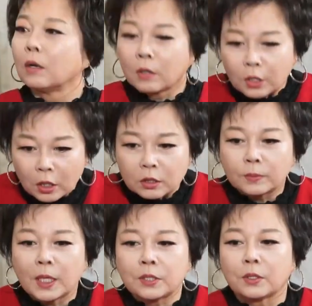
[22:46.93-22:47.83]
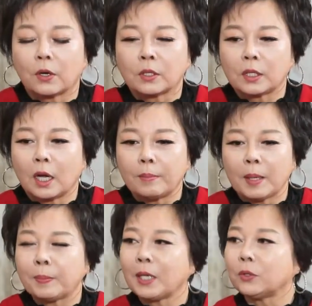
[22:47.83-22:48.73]
그 연습을 했어. 그 다음에
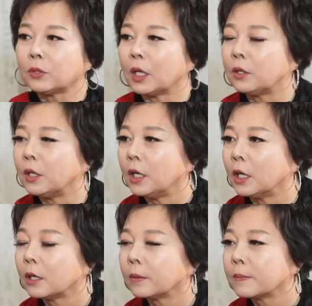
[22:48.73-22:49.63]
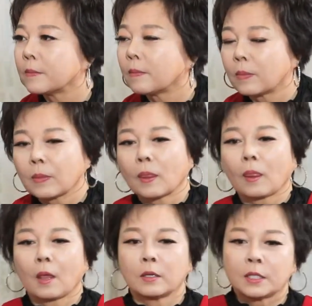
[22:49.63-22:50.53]
팔도 사투리. 좀
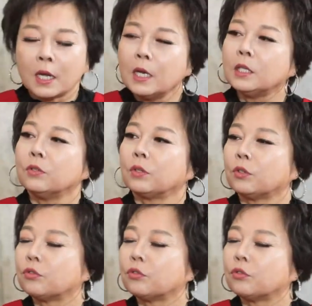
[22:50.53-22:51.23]
보여주세요. 제일 쉬운 게